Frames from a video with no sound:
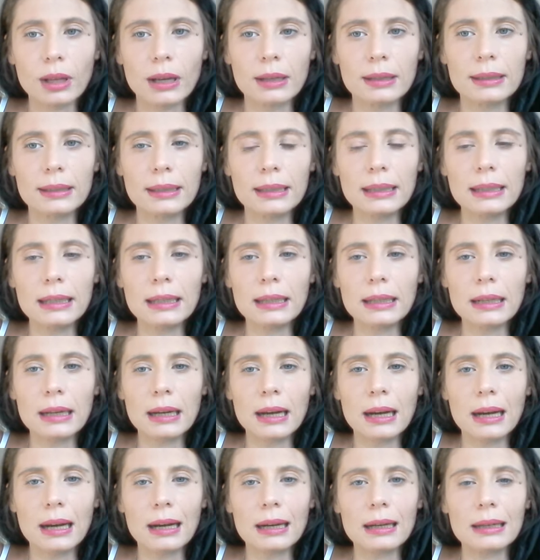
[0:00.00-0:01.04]
di,
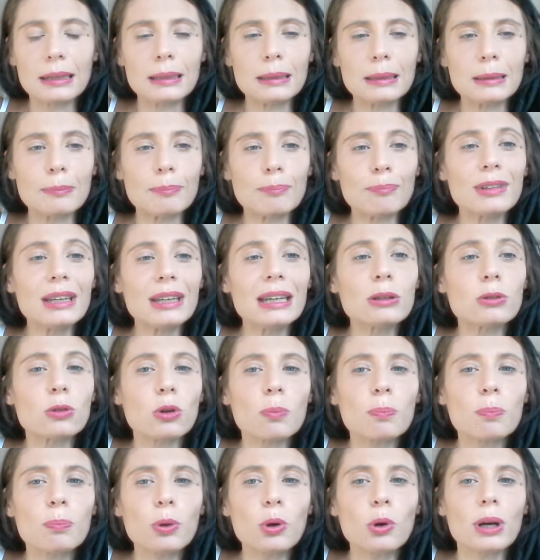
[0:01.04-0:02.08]
eh, di,
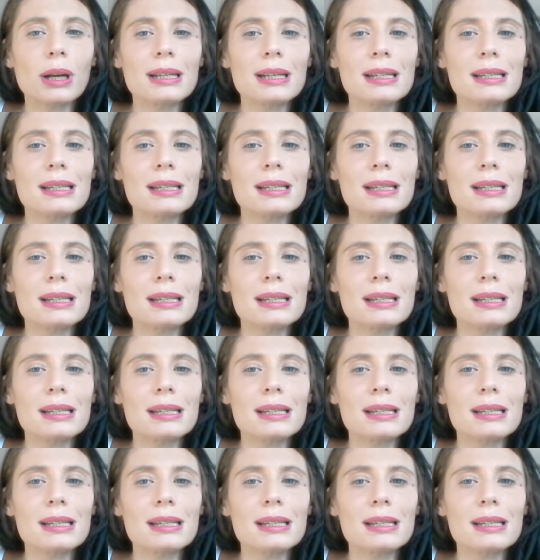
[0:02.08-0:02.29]
torpore,